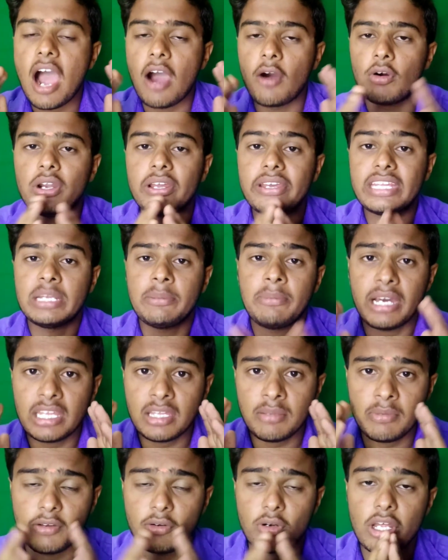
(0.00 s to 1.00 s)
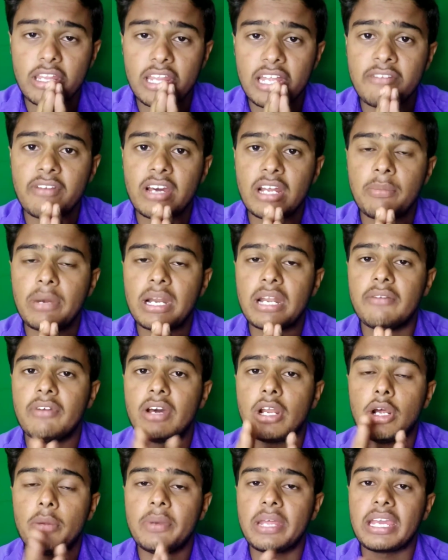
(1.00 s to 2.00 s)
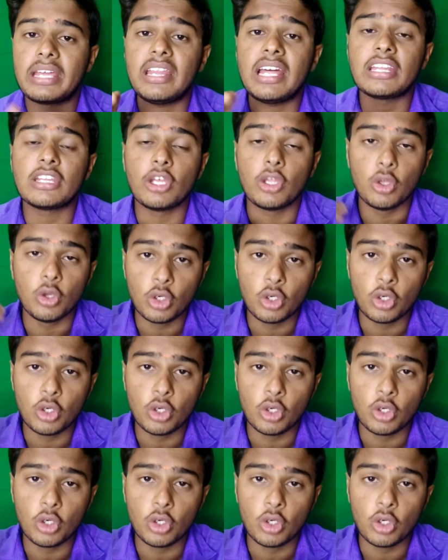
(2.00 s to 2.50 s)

அவங்களுக்கு இந்த மாதம் இவ்வளோதான் வருமானம் வரும் அப்படிங்கிறது அந்த